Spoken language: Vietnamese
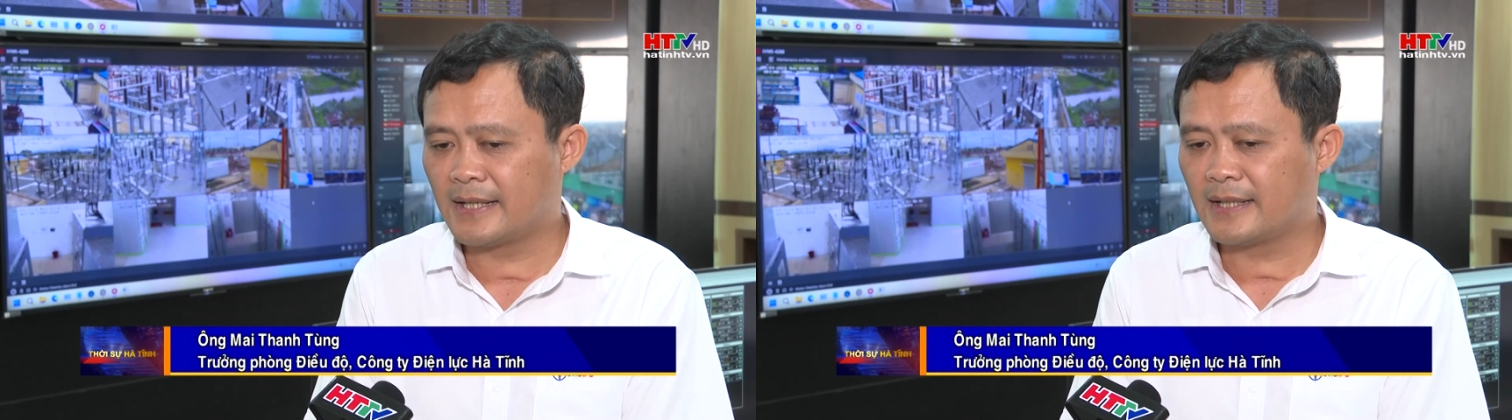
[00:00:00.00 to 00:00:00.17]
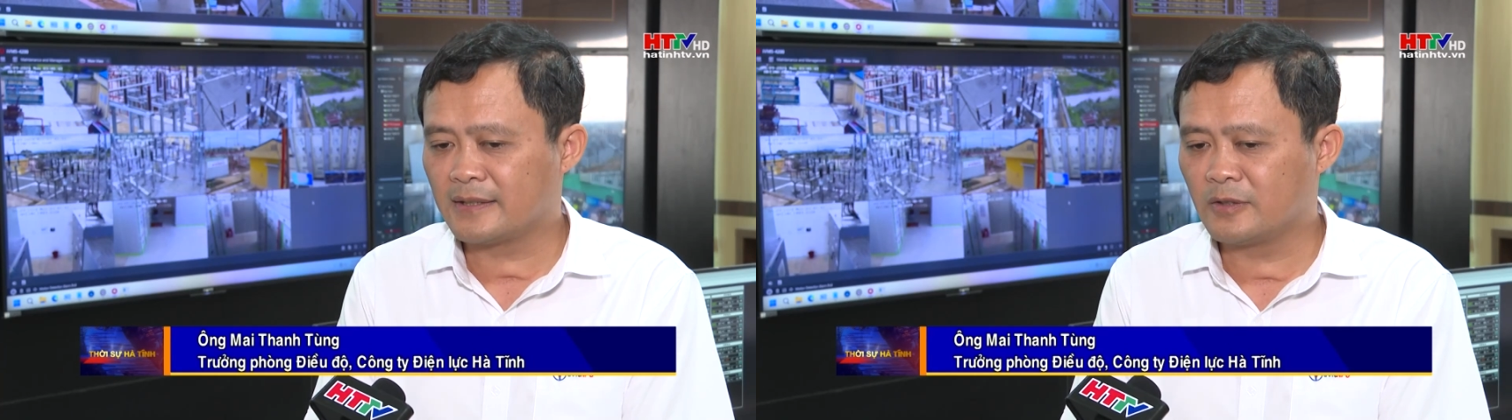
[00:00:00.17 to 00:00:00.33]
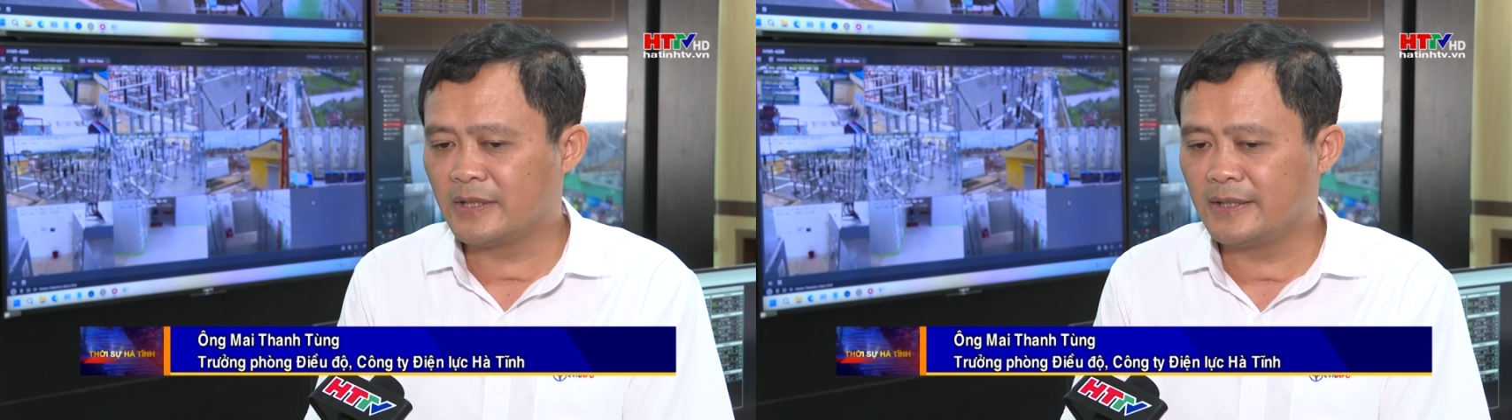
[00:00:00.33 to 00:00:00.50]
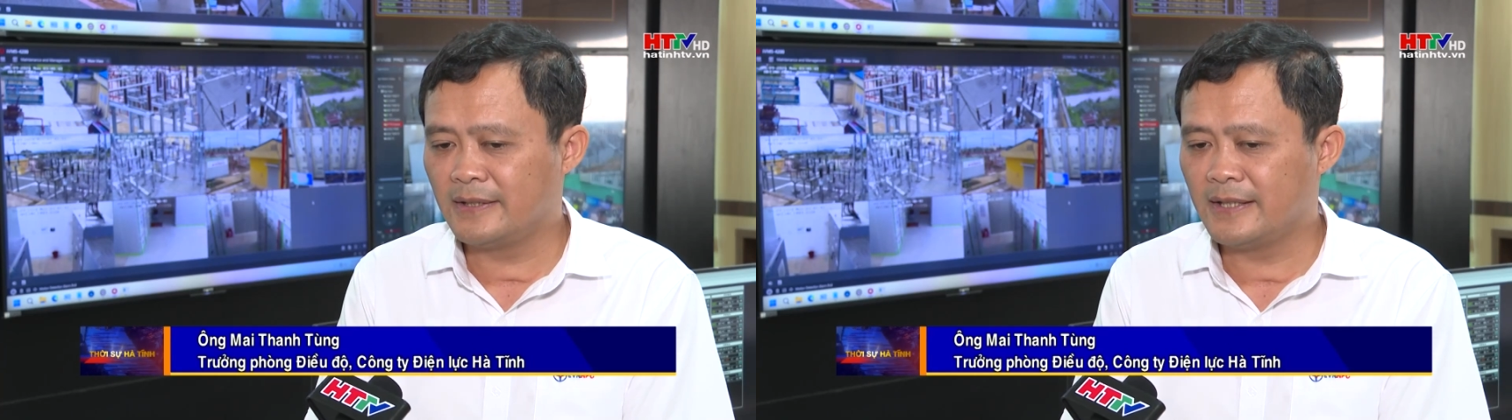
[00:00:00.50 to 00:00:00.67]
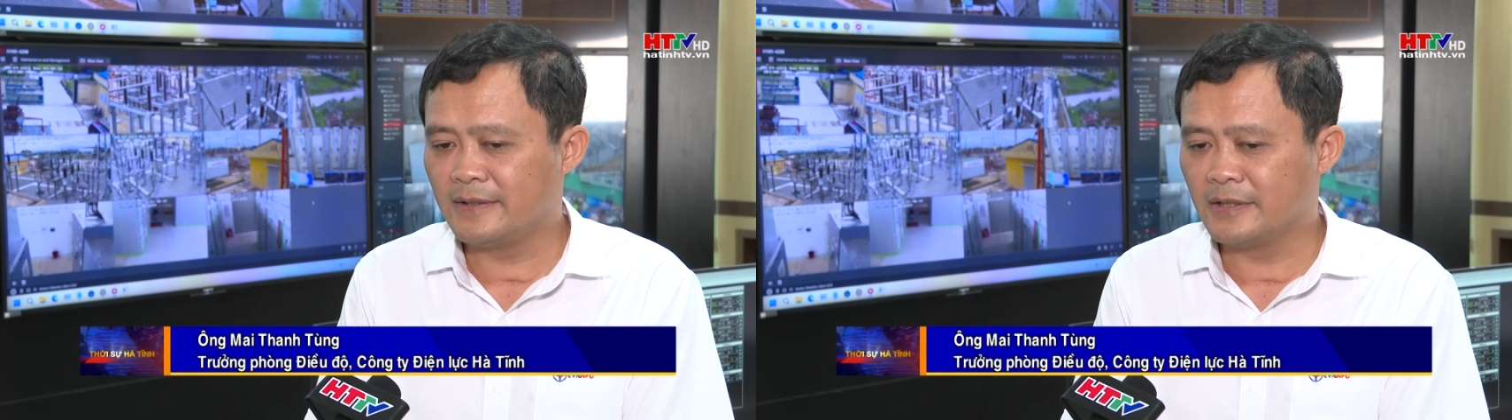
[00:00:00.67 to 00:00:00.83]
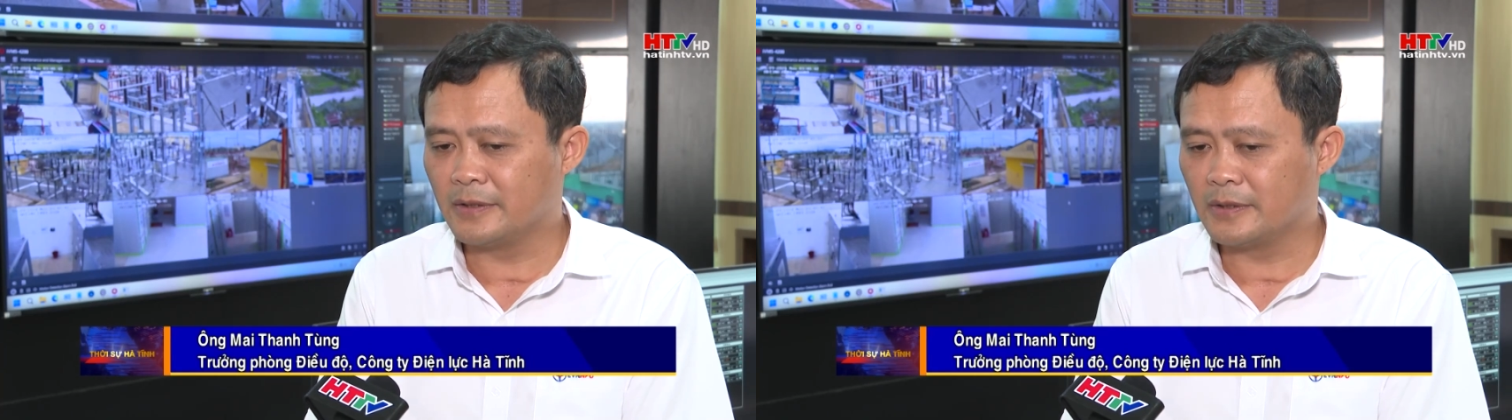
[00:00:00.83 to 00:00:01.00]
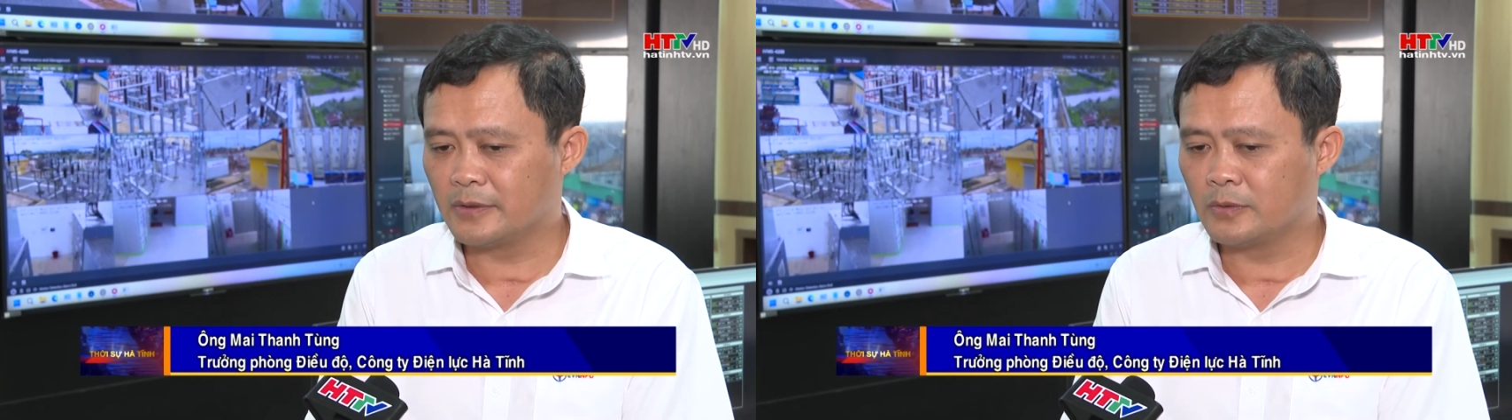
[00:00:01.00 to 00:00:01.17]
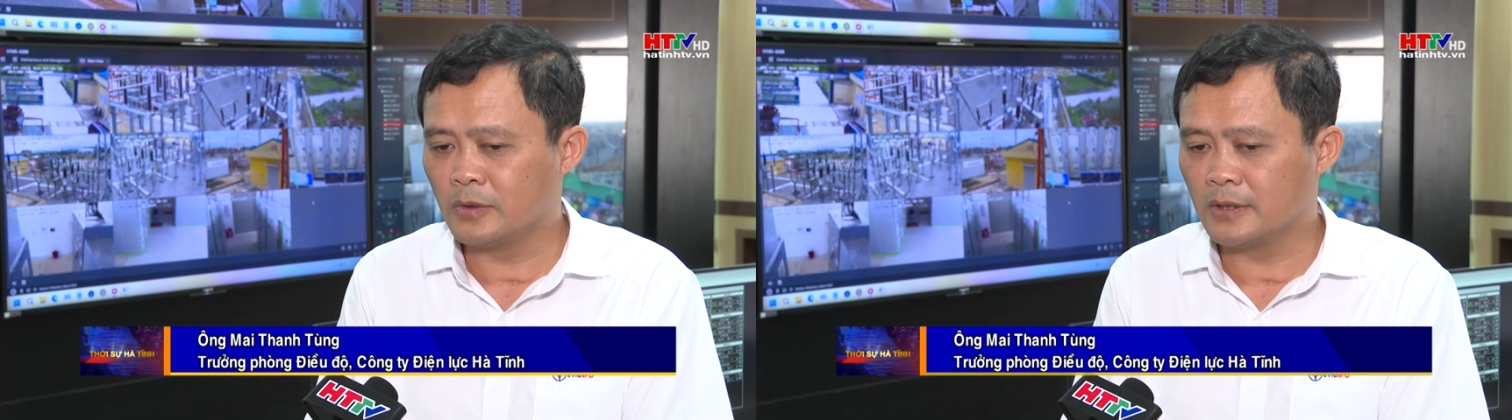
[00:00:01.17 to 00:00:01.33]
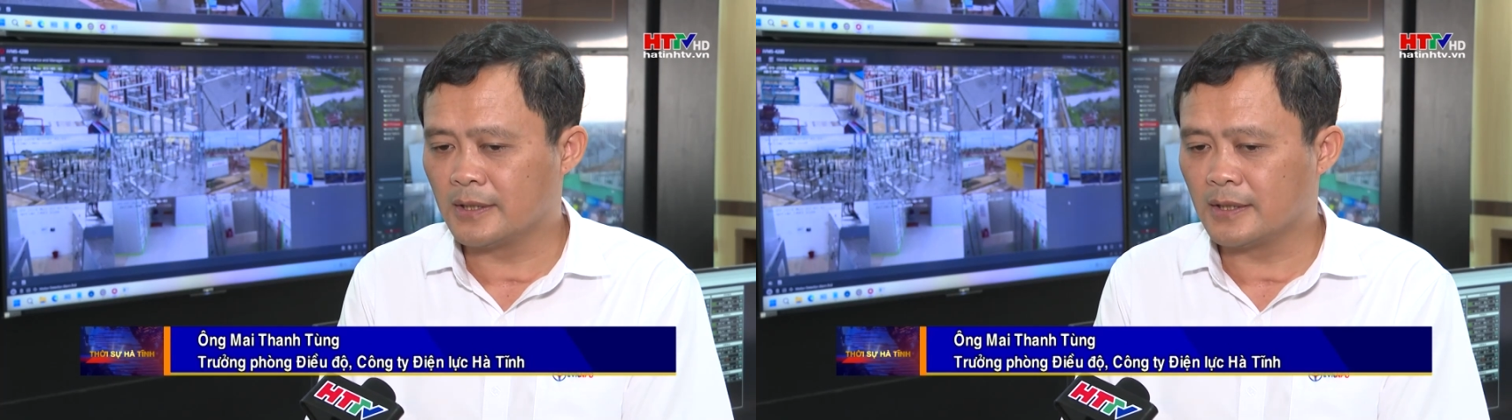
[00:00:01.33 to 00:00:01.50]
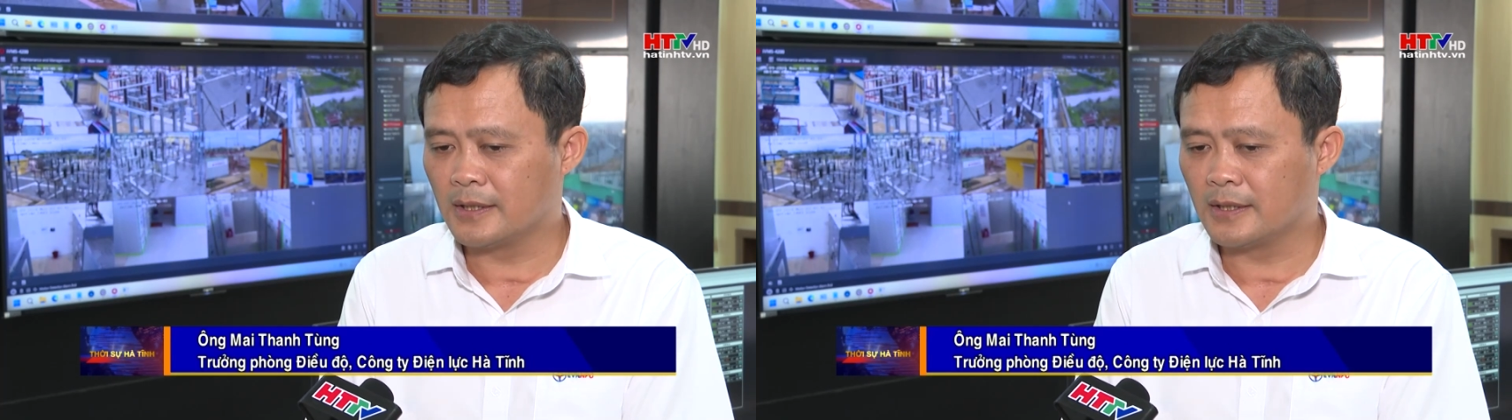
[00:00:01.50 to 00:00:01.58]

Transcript: trang thông tin điện tử của